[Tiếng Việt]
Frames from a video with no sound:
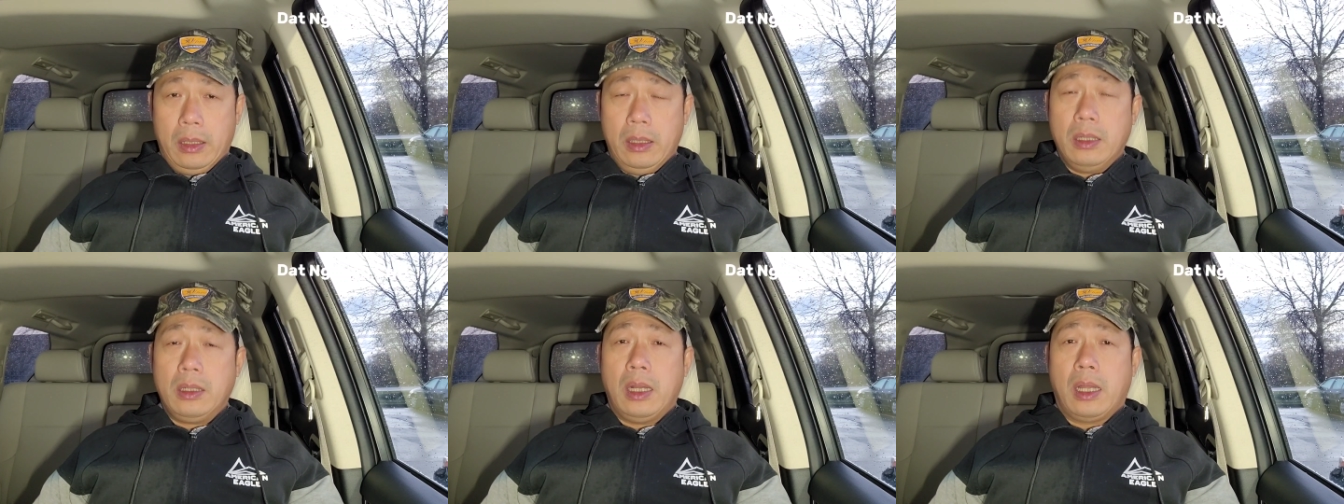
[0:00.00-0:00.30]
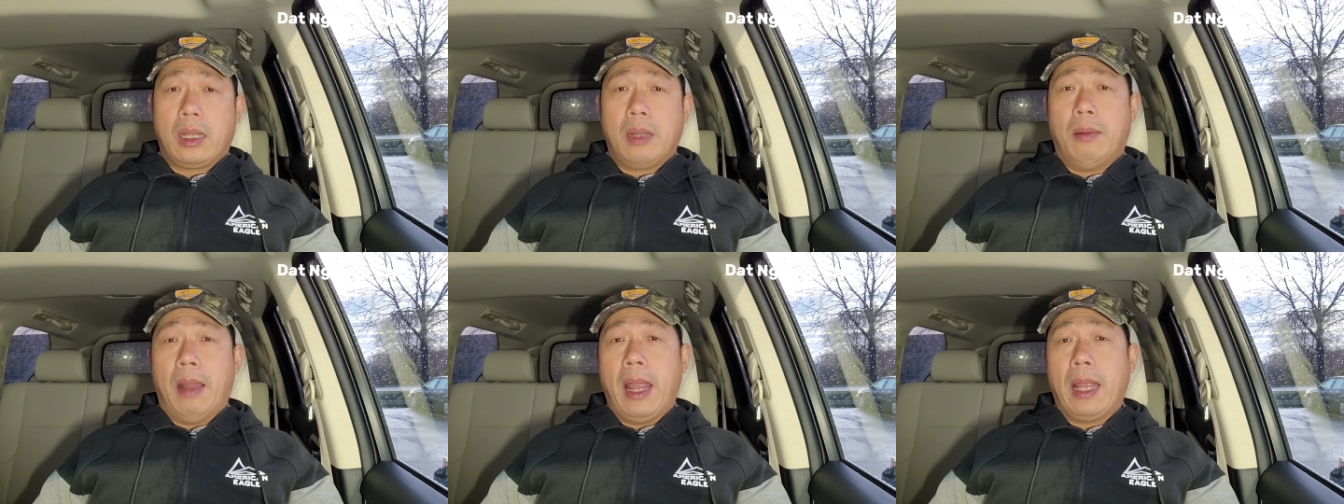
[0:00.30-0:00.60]
nhất
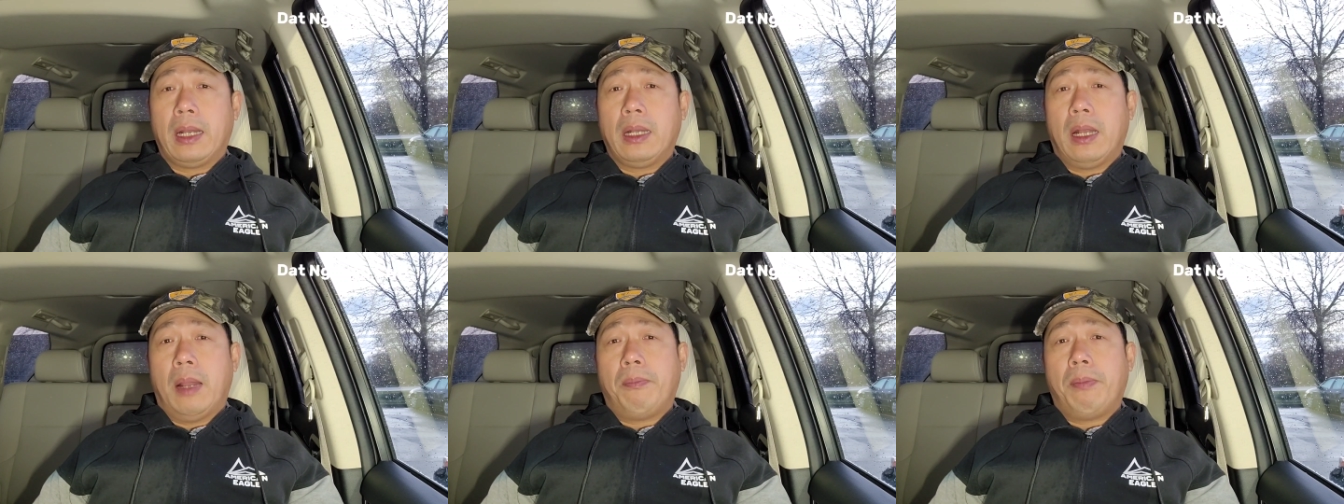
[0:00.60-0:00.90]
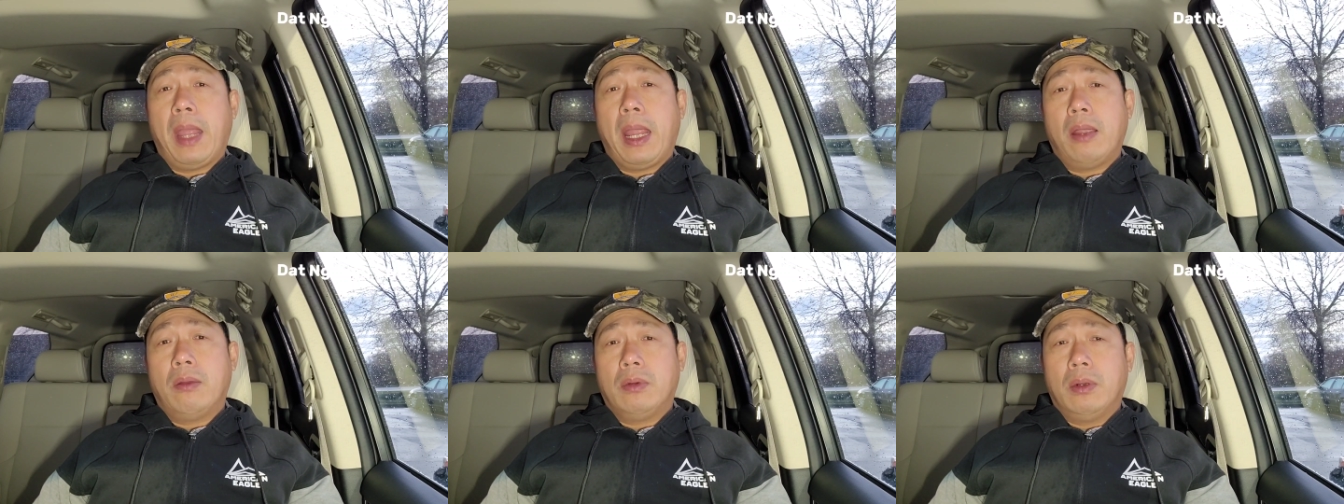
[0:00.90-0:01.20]
là các bạn
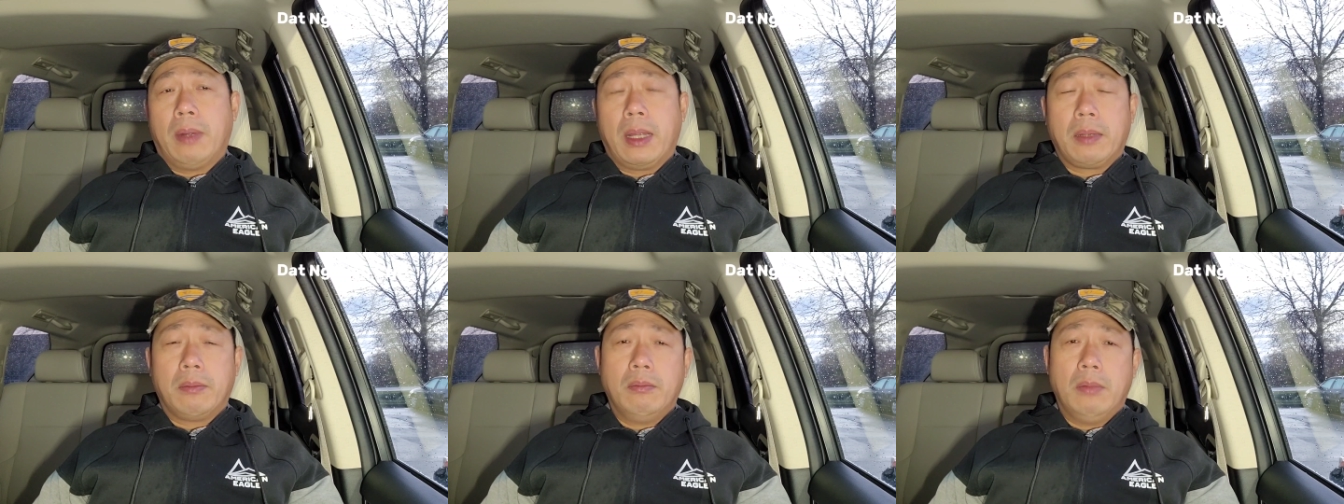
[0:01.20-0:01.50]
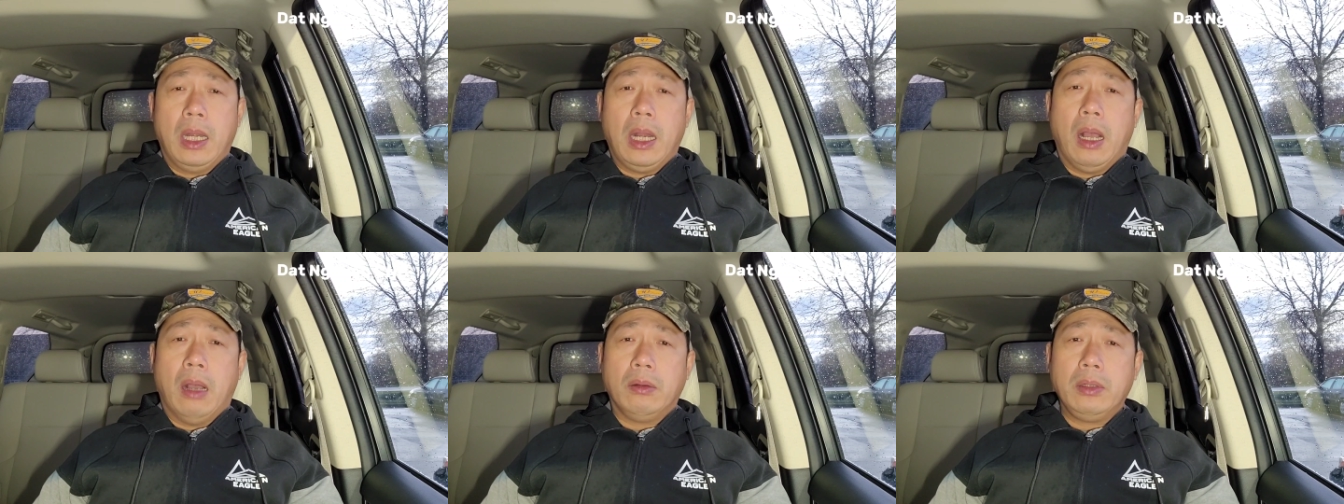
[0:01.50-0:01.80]
làm neo các bạn
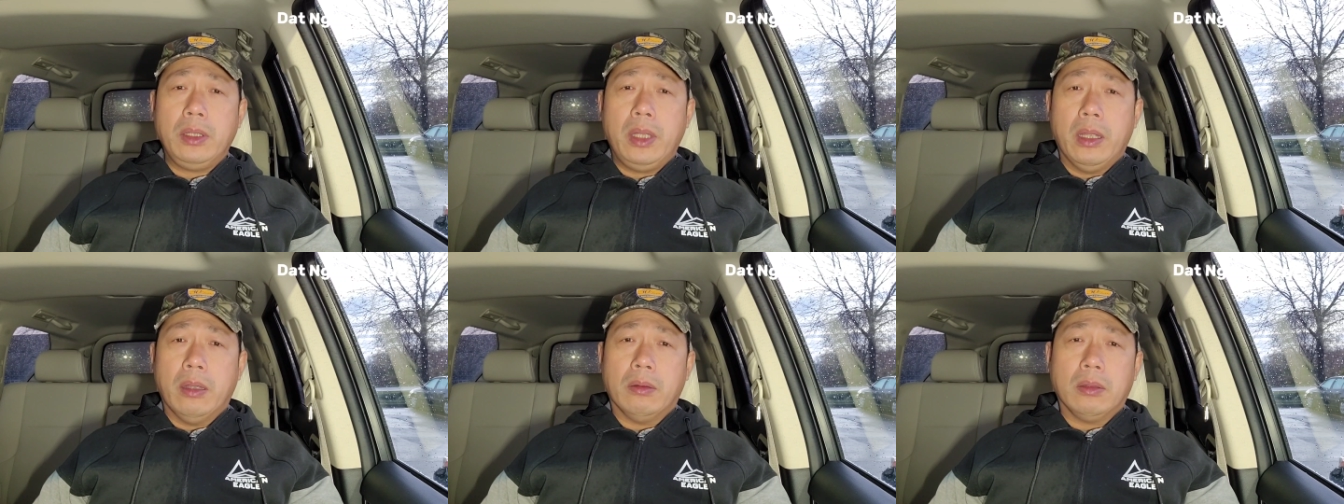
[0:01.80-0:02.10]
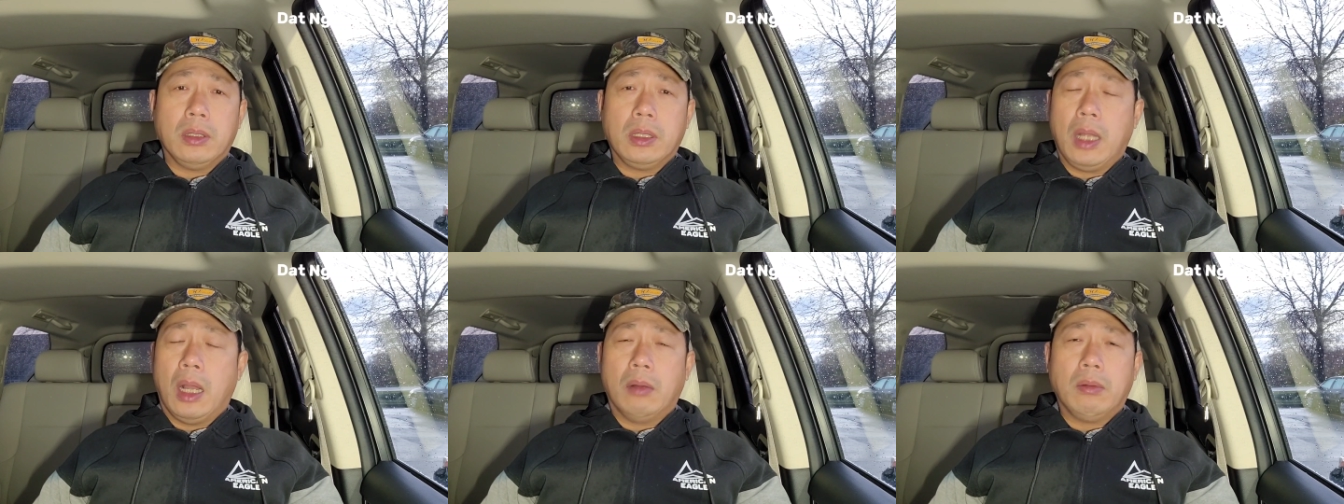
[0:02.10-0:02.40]
mình hỏi
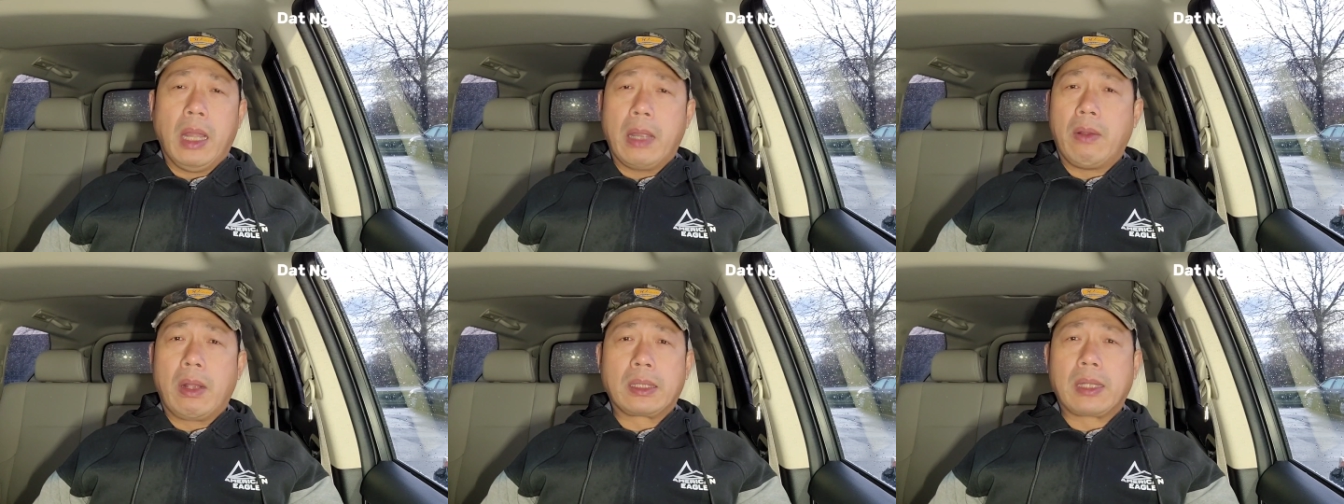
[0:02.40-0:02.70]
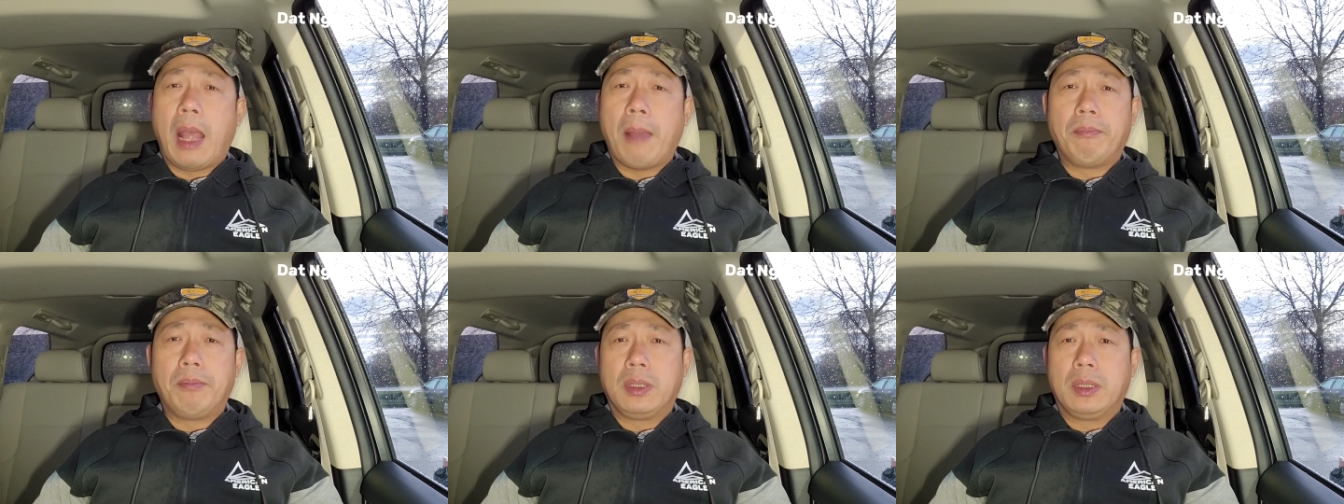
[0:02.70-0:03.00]
nhiều không ai quan
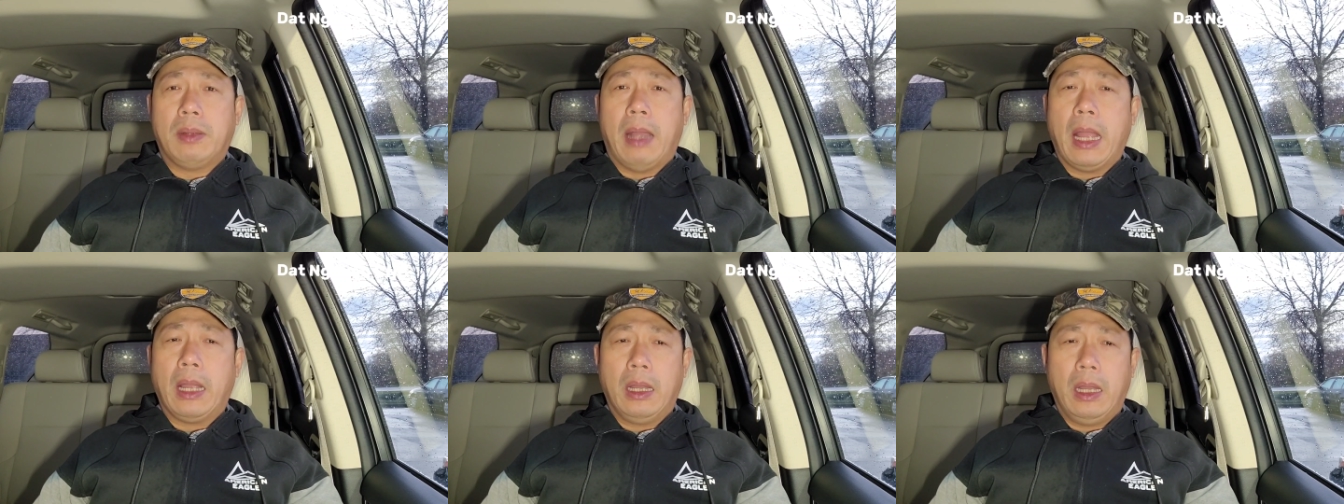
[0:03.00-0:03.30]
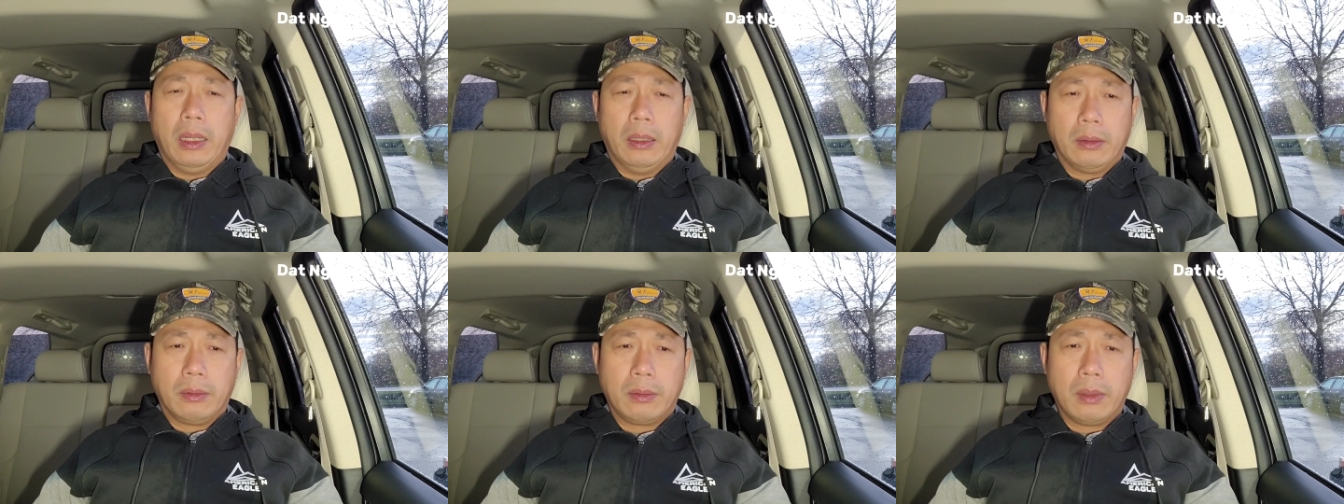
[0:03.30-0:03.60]
tâm mấy bạn
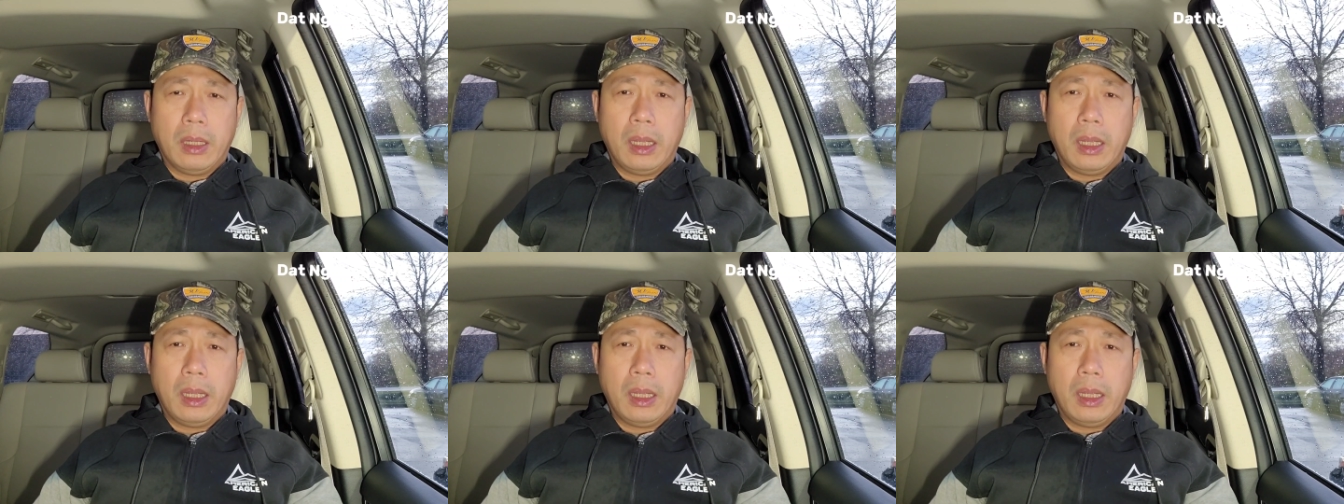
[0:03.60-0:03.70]
ơi